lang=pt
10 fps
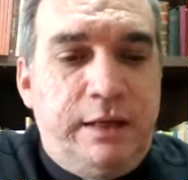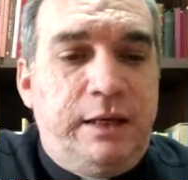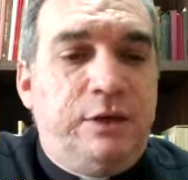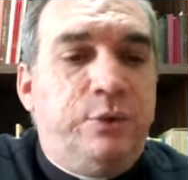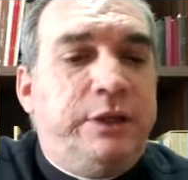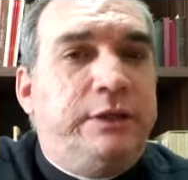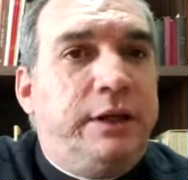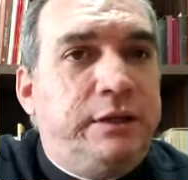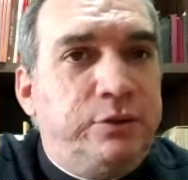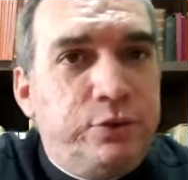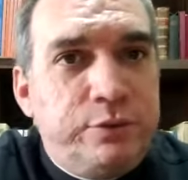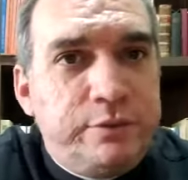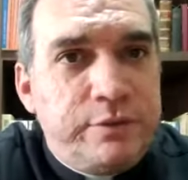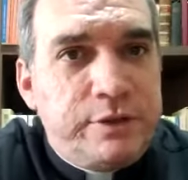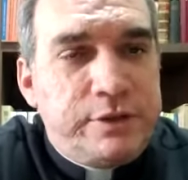E, no entanto,
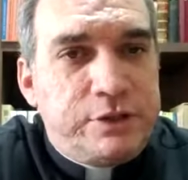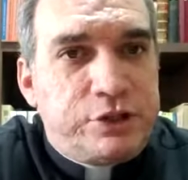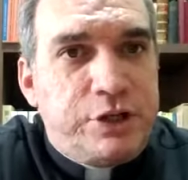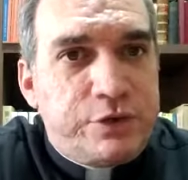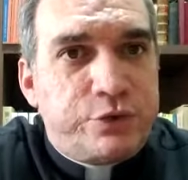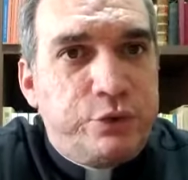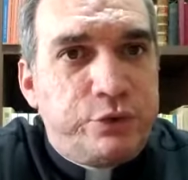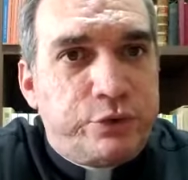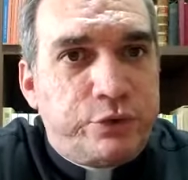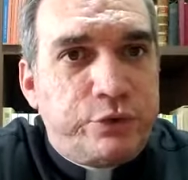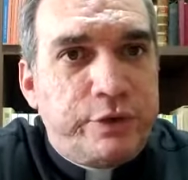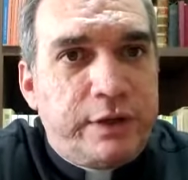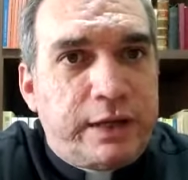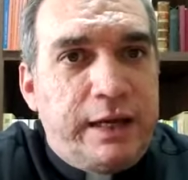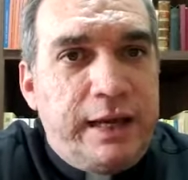Jesus
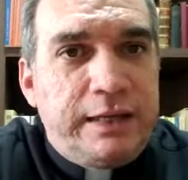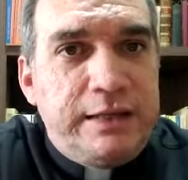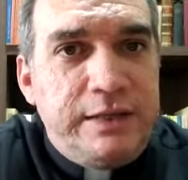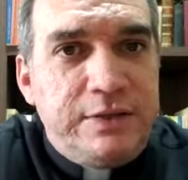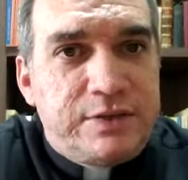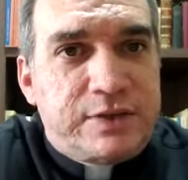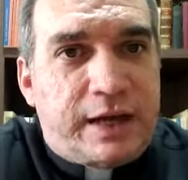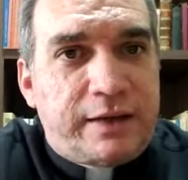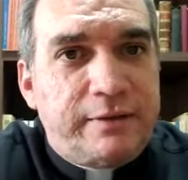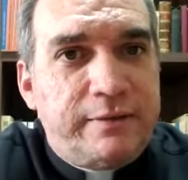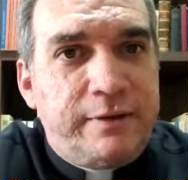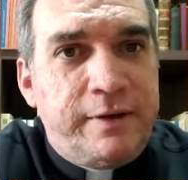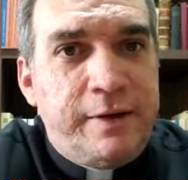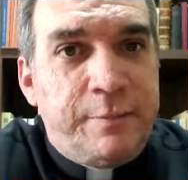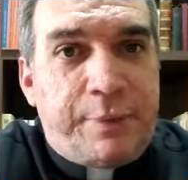realiza
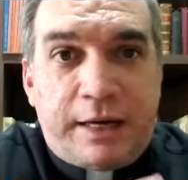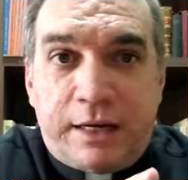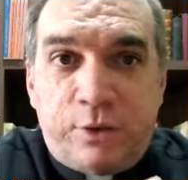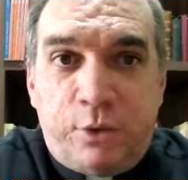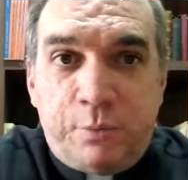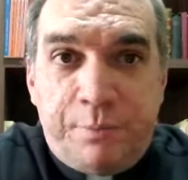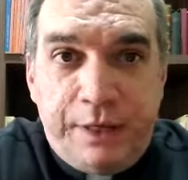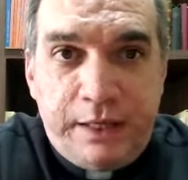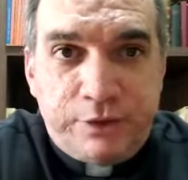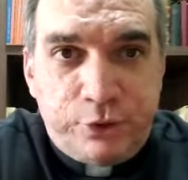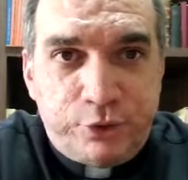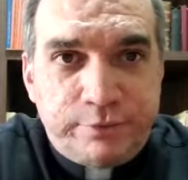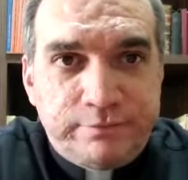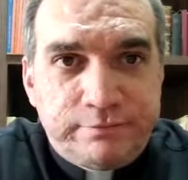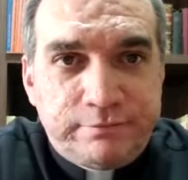para com Pedro